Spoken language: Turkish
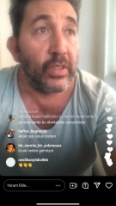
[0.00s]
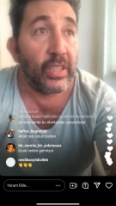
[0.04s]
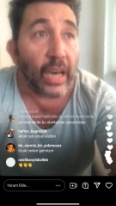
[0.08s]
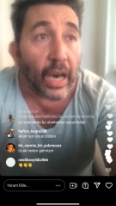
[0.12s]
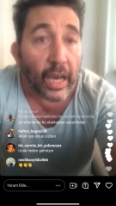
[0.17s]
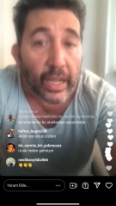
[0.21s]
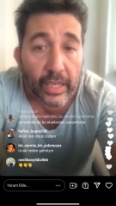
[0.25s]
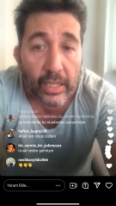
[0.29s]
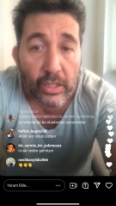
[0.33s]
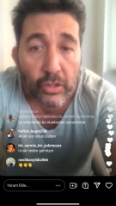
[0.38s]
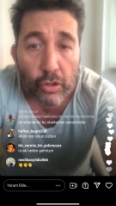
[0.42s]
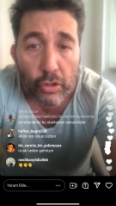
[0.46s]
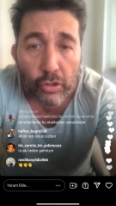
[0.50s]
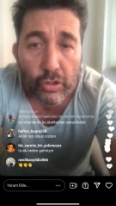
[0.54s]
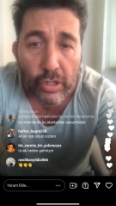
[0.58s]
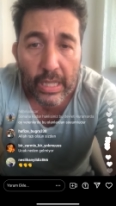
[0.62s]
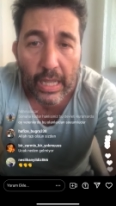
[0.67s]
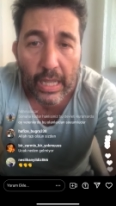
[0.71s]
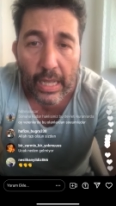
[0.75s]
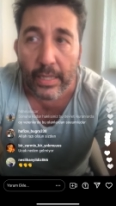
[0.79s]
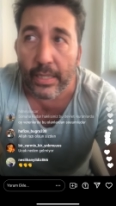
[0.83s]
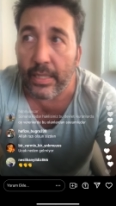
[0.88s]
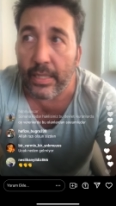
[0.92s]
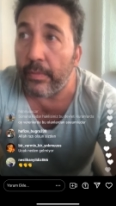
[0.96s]
Arazöz
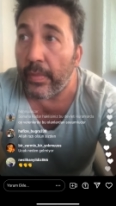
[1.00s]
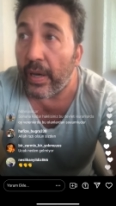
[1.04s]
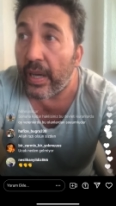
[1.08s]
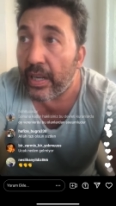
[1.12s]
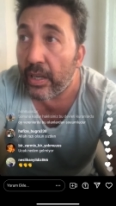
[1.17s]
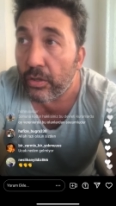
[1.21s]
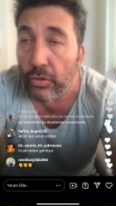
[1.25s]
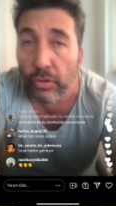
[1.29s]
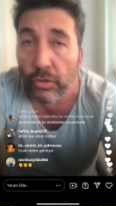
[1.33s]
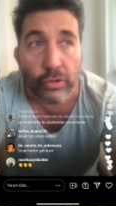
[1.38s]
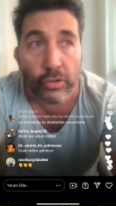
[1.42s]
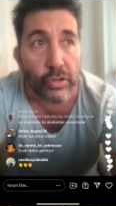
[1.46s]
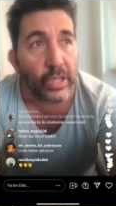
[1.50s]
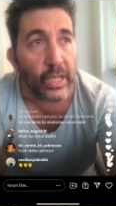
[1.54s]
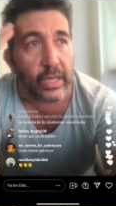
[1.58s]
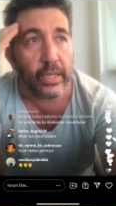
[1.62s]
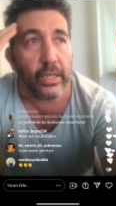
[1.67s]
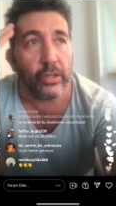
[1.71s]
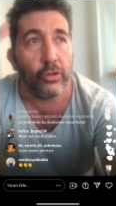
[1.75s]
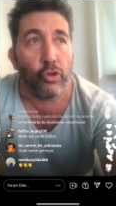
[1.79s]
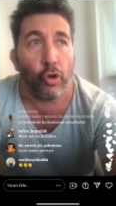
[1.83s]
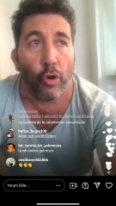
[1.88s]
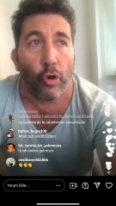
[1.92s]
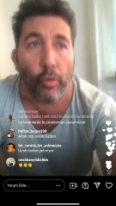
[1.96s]
lazım. Arazöz
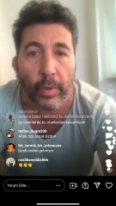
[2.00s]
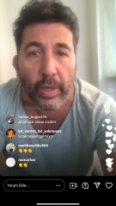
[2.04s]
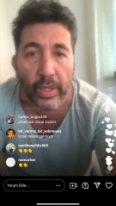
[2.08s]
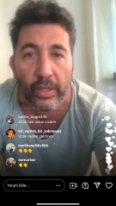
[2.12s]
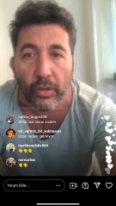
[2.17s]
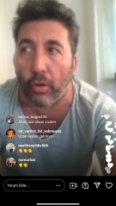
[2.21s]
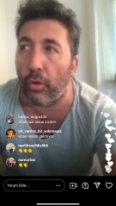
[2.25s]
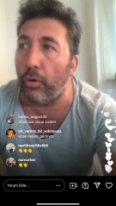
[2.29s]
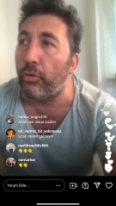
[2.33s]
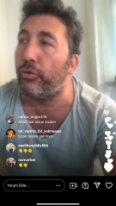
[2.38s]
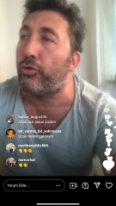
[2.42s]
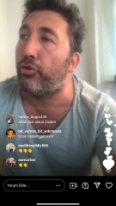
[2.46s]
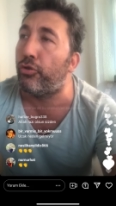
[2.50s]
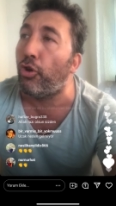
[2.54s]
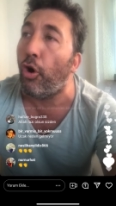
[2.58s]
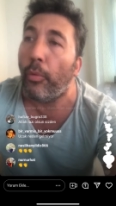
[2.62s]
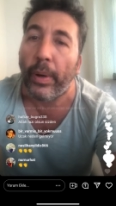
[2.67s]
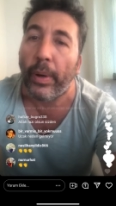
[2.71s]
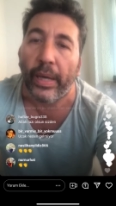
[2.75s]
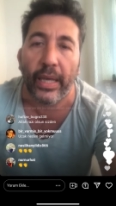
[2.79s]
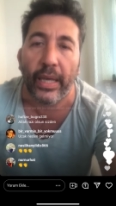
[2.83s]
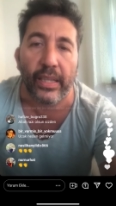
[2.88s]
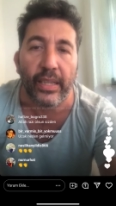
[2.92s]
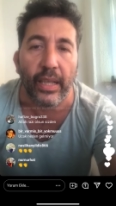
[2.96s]
yerine Toma da olur.
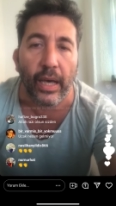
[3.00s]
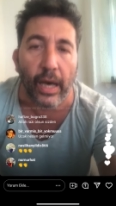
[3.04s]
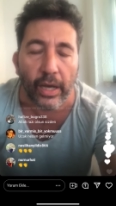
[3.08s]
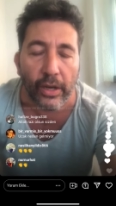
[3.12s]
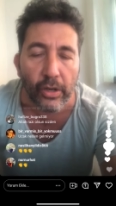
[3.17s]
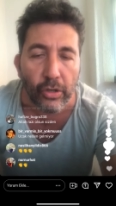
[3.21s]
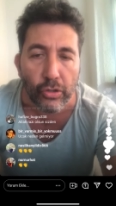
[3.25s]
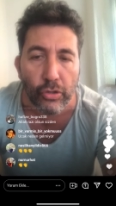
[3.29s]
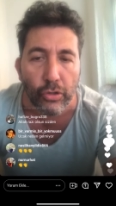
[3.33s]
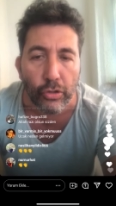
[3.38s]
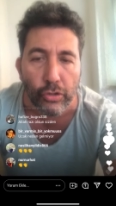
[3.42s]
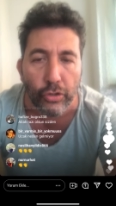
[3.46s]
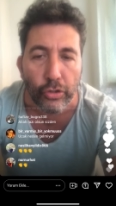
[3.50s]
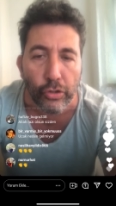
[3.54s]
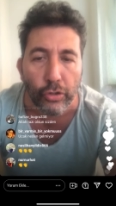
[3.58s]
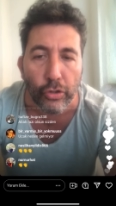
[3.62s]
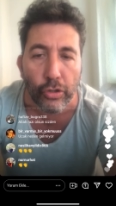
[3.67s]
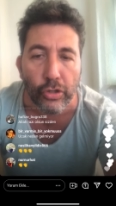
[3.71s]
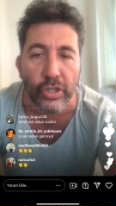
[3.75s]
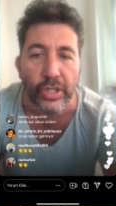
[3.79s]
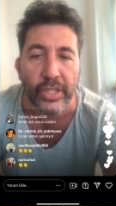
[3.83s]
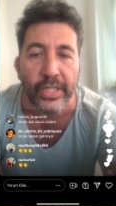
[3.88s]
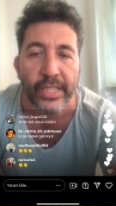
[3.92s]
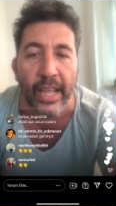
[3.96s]
Toma ya da arazöz
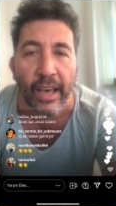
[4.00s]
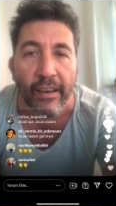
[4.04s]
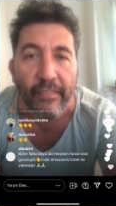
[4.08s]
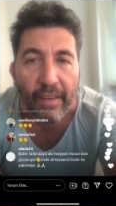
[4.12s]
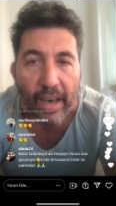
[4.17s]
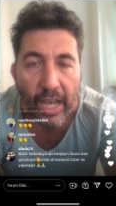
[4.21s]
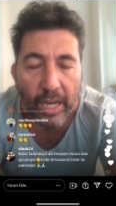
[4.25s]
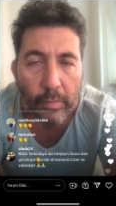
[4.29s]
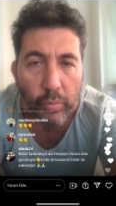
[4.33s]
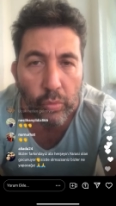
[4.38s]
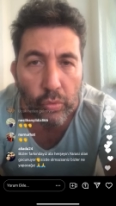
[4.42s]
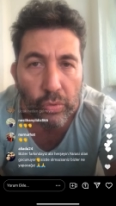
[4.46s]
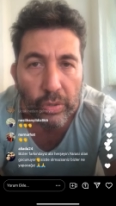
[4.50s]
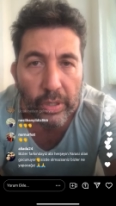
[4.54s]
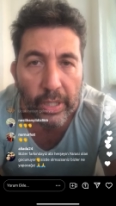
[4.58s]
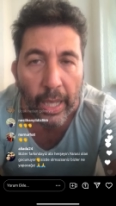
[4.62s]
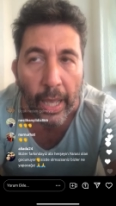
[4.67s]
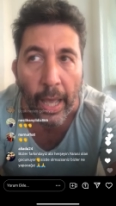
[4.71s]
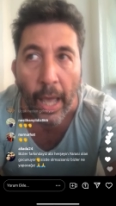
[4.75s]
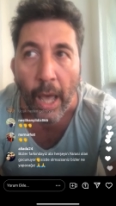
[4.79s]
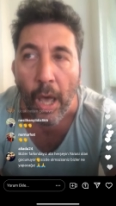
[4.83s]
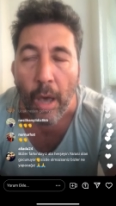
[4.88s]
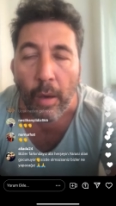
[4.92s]
diyoruz. Ne var bunda?